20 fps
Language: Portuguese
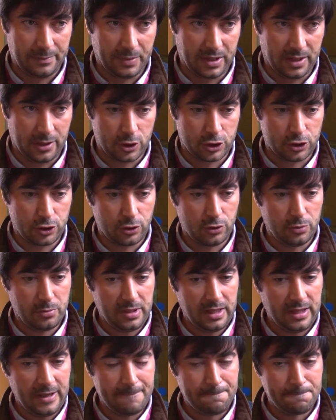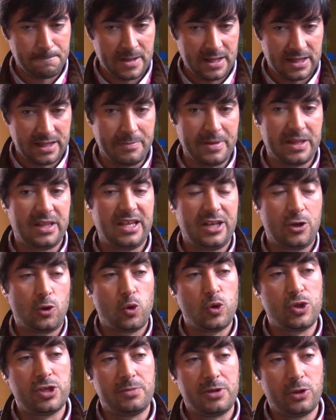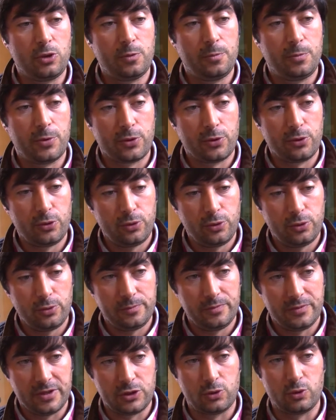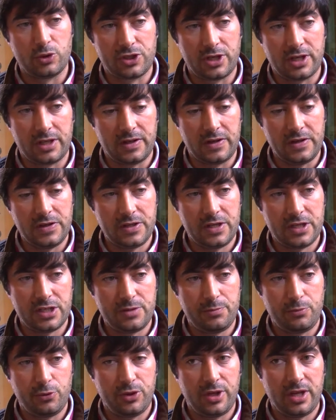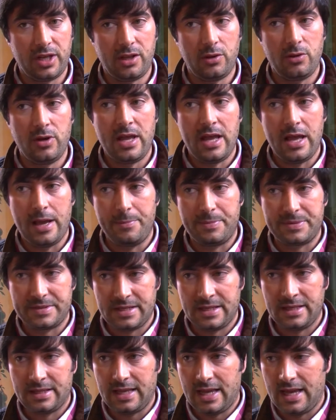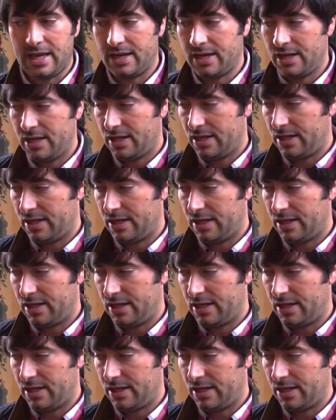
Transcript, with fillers: pela gastronomia, também terem conhecimento do produto, das suas características e podê-lo apresentar um,